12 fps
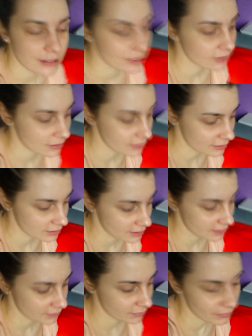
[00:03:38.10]
Y,
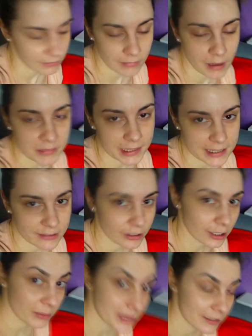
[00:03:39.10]
mam takie
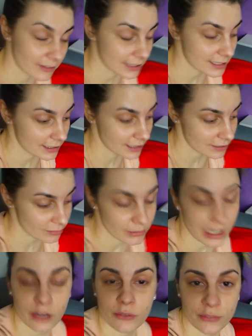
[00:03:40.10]
swoje obserwacje też
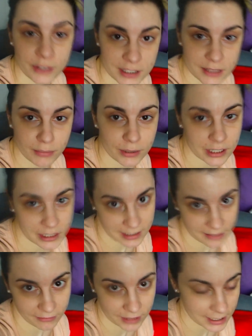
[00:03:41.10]
jako widz, bo też
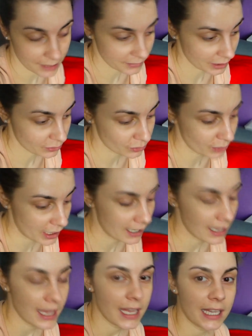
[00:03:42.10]
jestem widzem na YouTubie
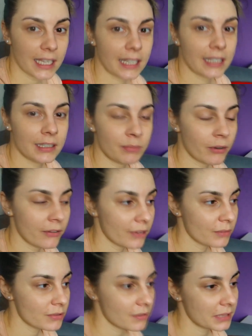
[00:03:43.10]
y, i powiem
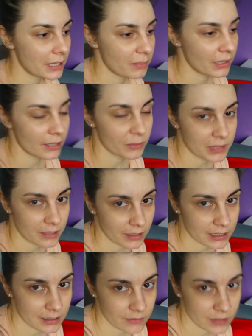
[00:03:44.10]
Wam, że mam takie parę
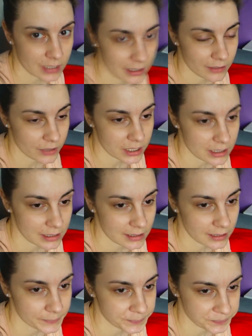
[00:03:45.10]
obserwacji związanych właśnie
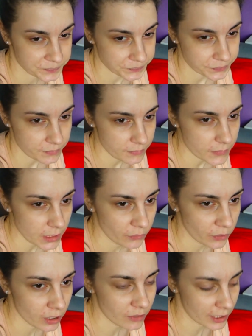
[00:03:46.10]
z
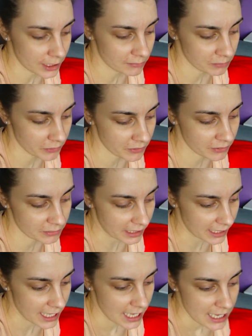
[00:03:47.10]
blogowaniem. I powiem Wam
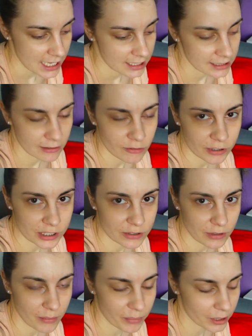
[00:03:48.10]
tak, że
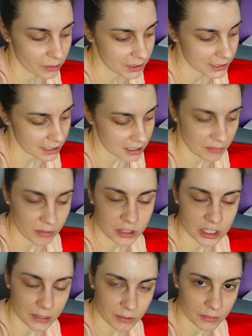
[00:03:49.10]
zauważyłam po komentarzach, bo
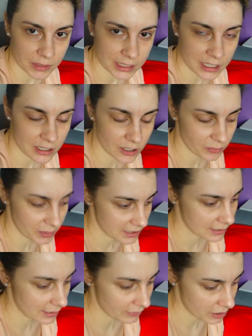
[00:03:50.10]
czytam komentarze i
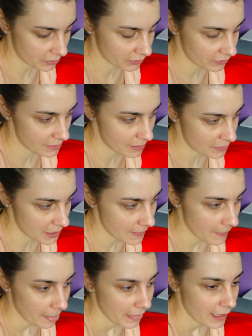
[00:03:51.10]
opisy zawsze pod filmami,
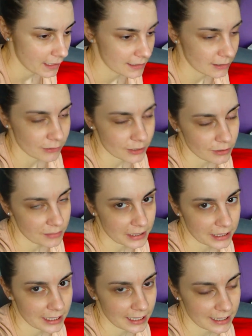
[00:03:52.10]
i zauważyłam
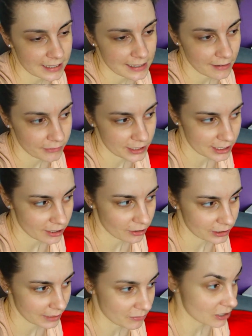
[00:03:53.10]
takie zjawisko,
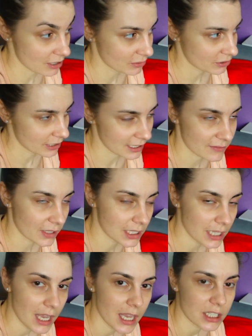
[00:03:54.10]
tak można by to nazwać,
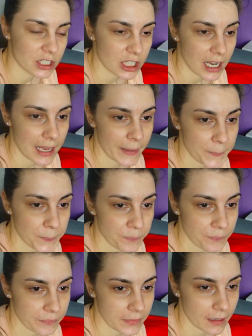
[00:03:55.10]
że
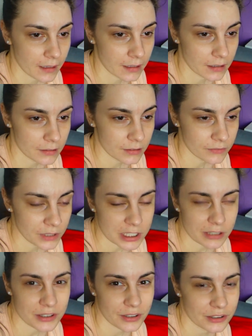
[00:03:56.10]
mm, Wiecie
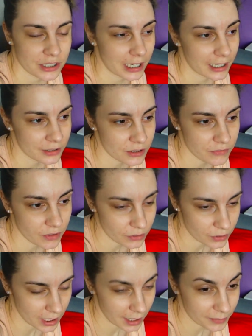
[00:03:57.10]
o co chodzi, jak ktoś
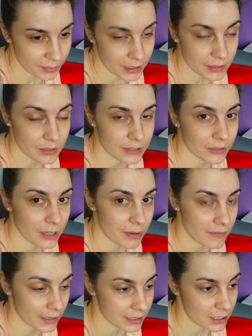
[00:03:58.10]
vloguje, to pokazuje swoje
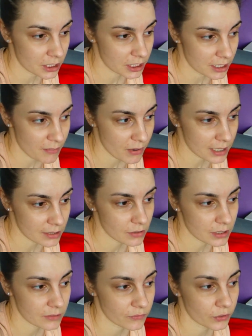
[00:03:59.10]
prywatne życie,
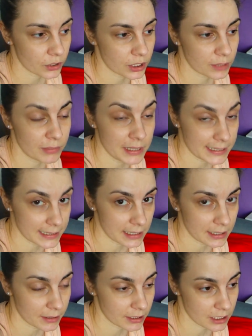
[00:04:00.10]
pokazuje swoich
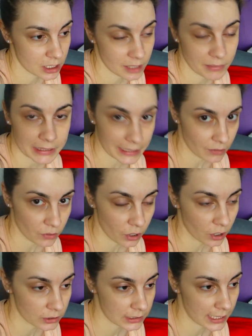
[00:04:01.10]
bliskich, jeżeli ma taką
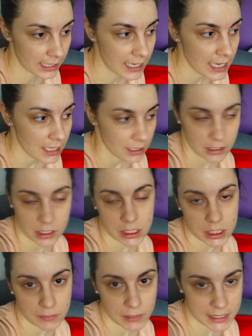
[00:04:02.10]
ochotę, jeżeli
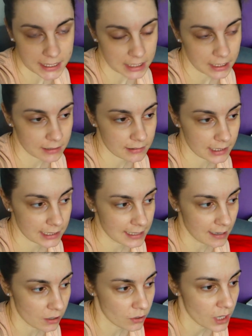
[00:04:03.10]
ci bliscy się na to
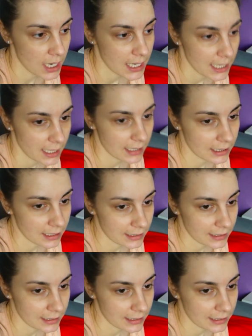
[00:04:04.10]
zgadzają. E,